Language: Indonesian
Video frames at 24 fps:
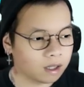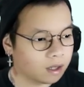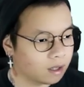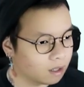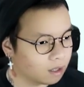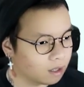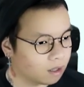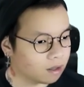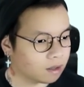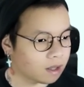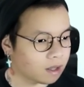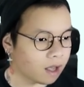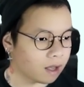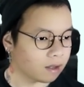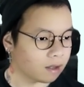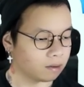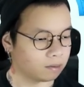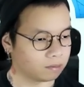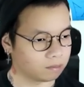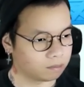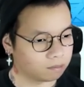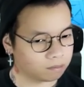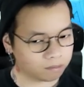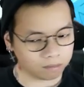Kita
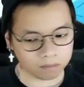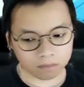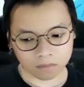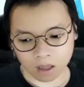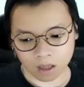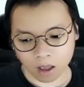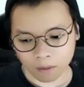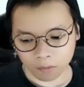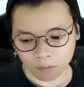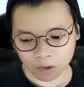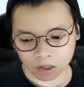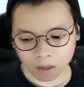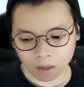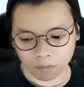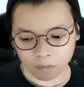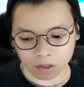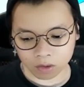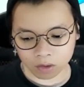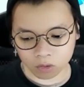upgrade upgrade